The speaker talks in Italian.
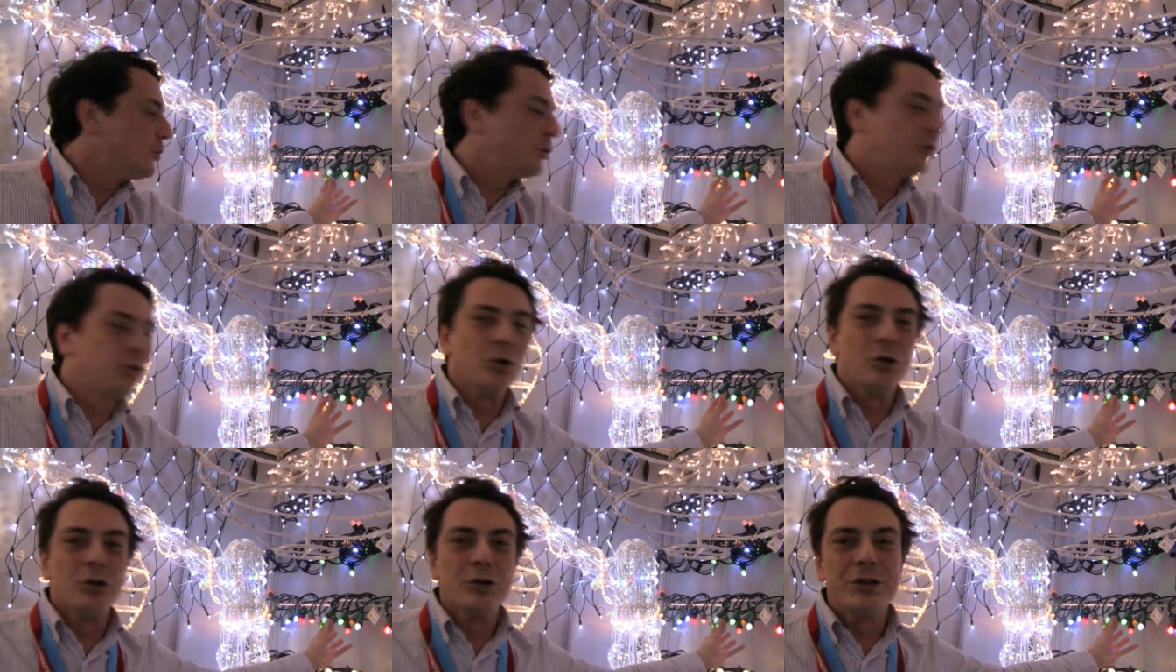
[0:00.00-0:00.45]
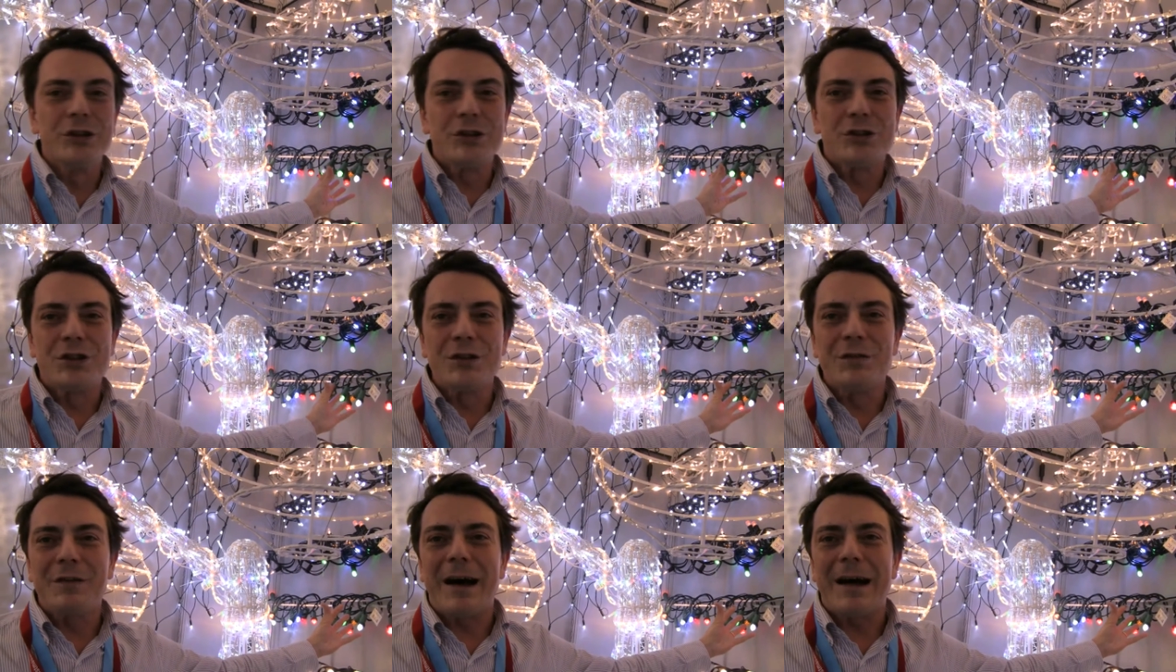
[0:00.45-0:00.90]

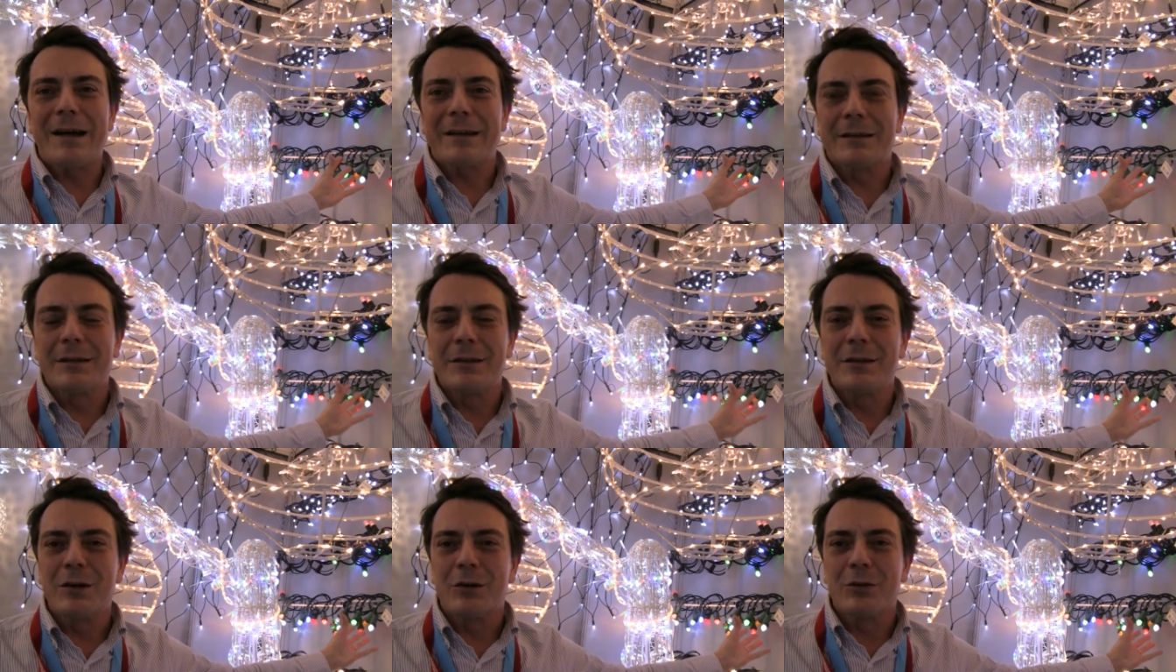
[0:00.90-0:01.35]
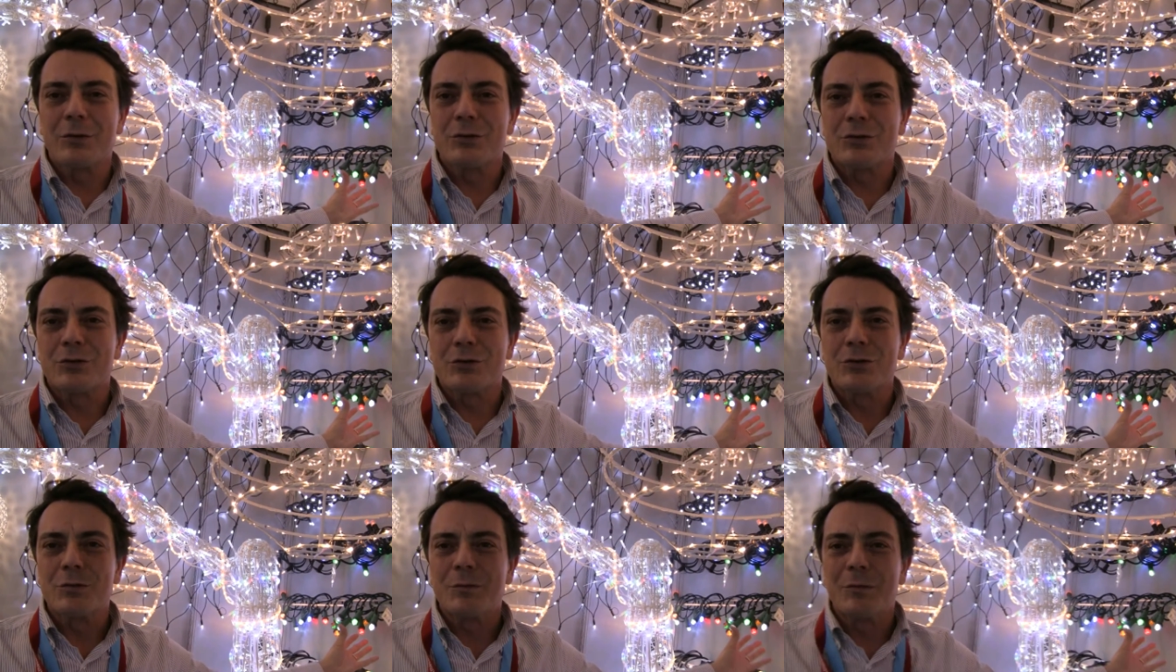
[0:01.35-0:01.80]
12 watt di
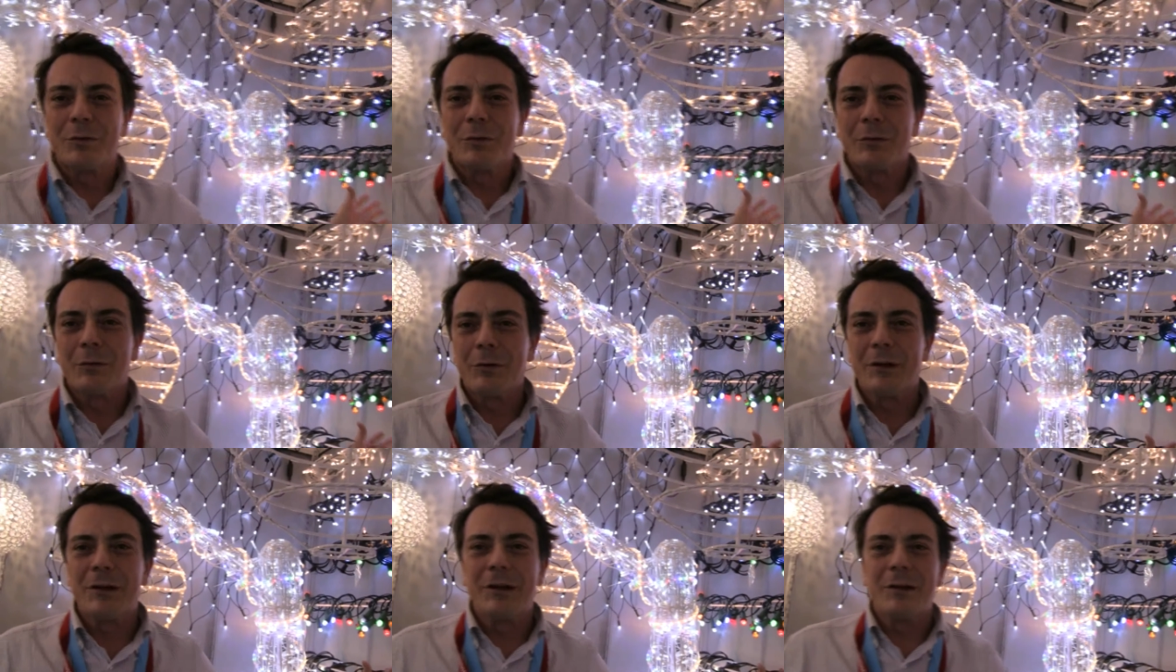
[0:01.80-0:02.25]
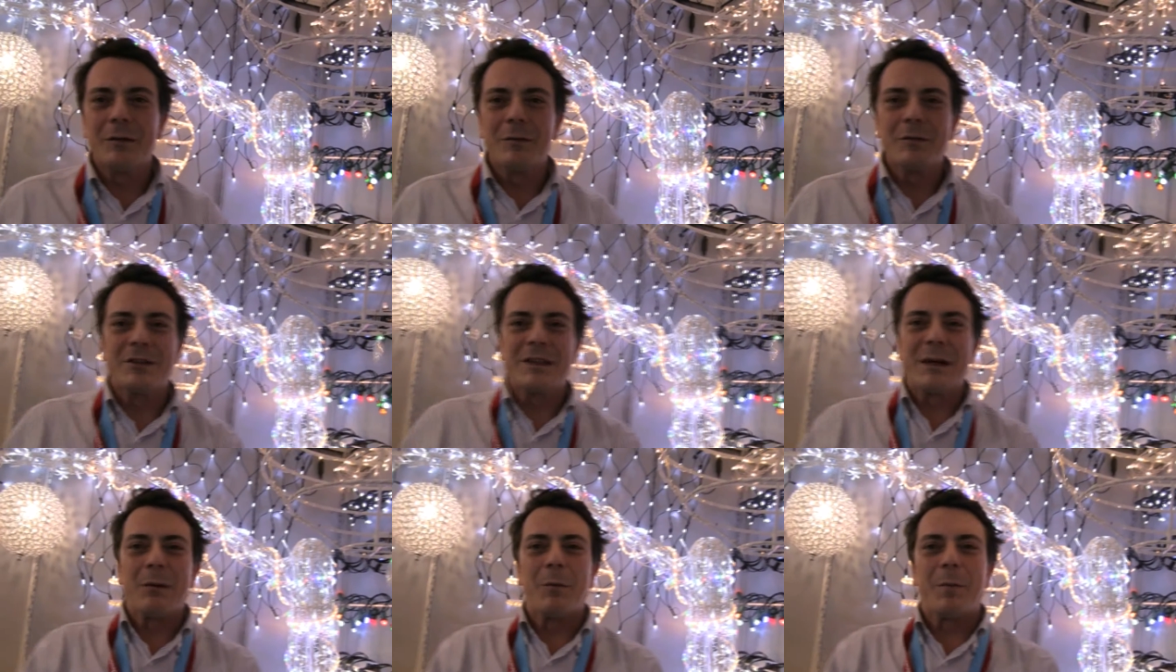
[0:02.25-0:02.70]
consumo. Quindi
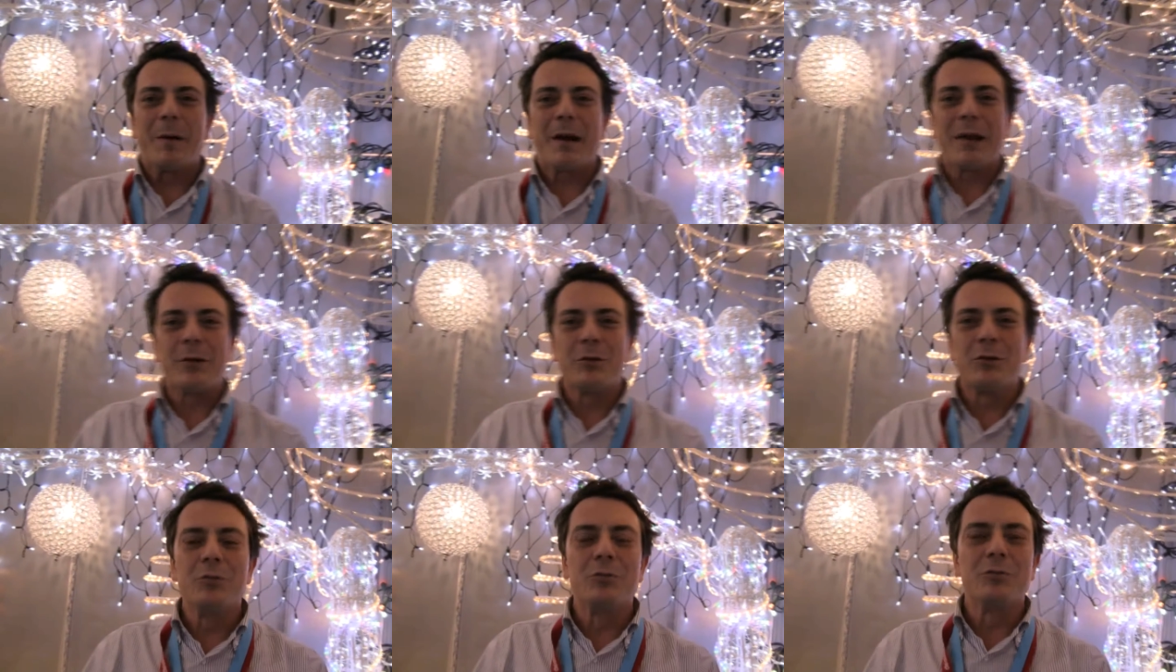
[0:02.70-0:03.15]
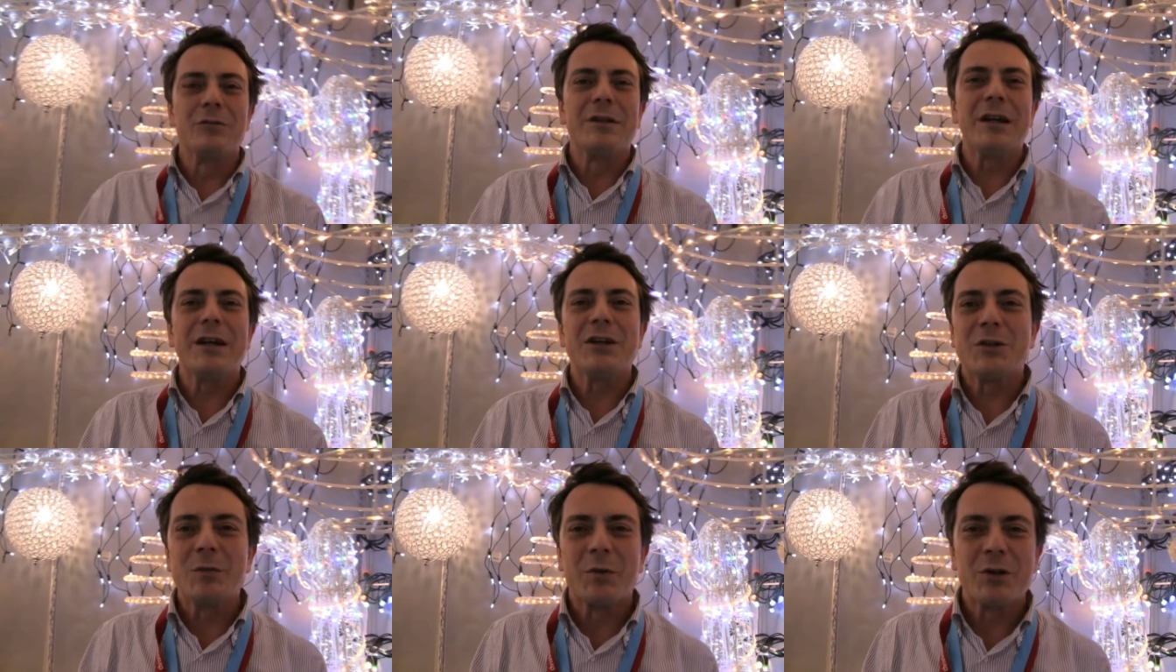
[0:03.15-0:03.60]
stiamo parlando di un
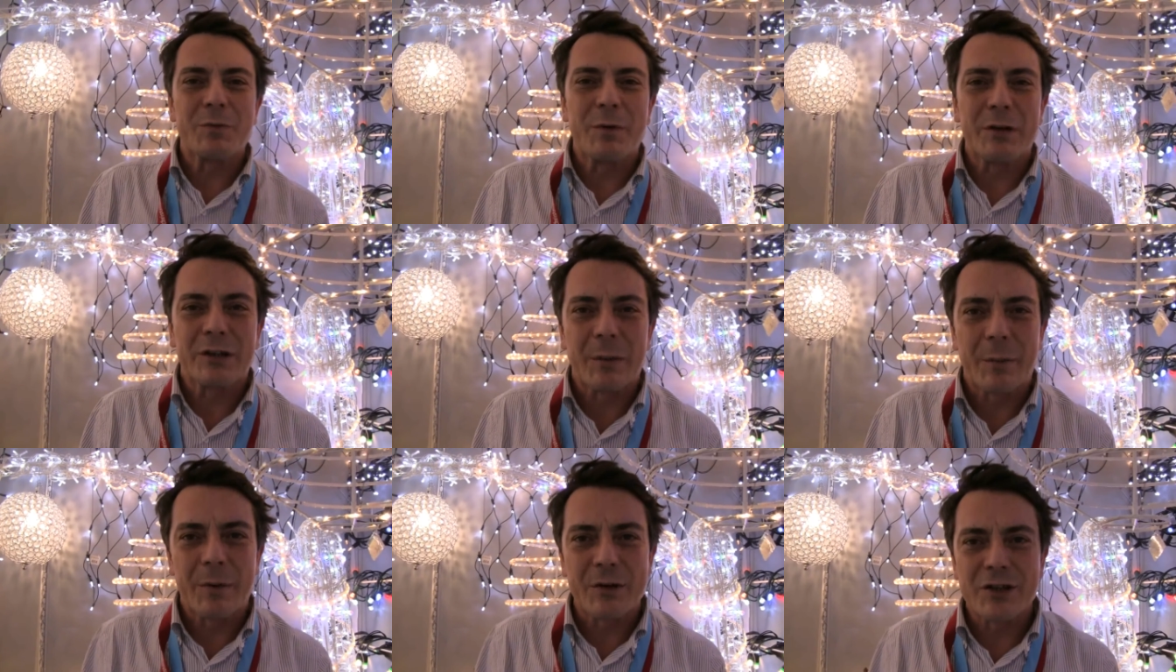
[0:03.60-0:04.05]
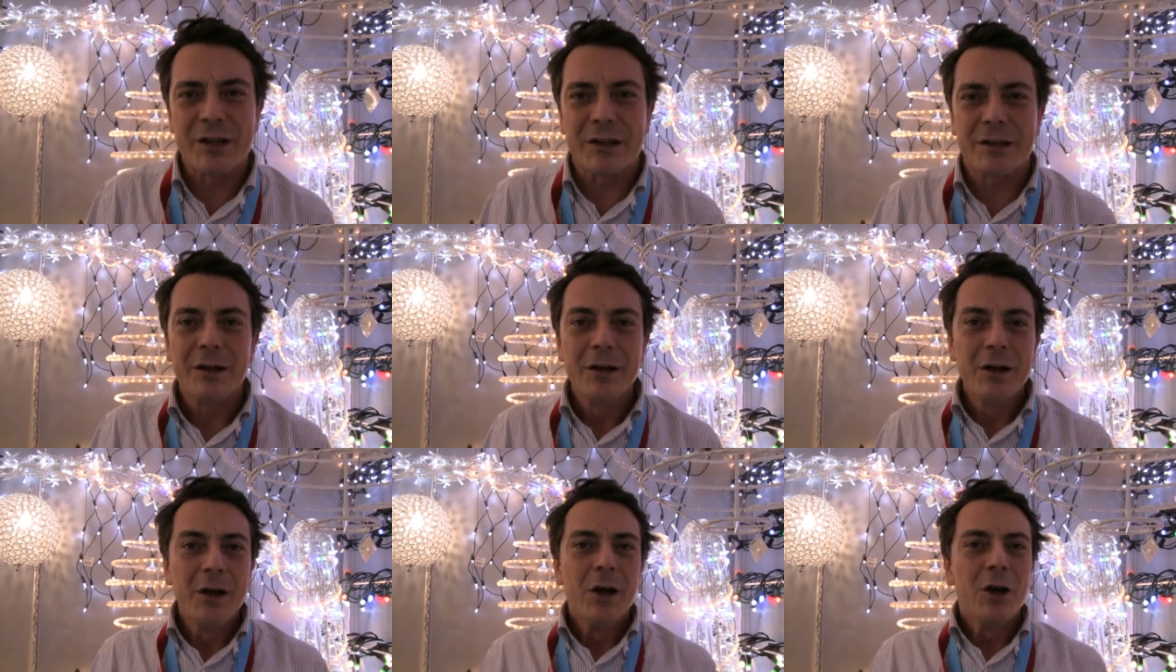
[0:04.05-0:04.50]
decimo rispetto al precedente.